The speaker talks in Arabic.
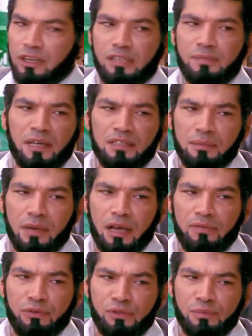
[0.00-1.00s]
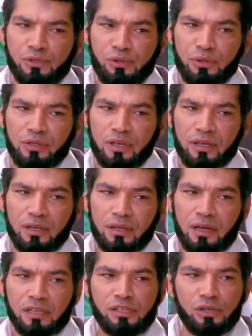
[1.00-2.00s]
في ناس باعتين معايا فلوس من السعوديه
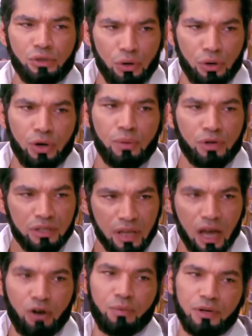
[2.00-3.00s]
عايزين نروح لهم ونديها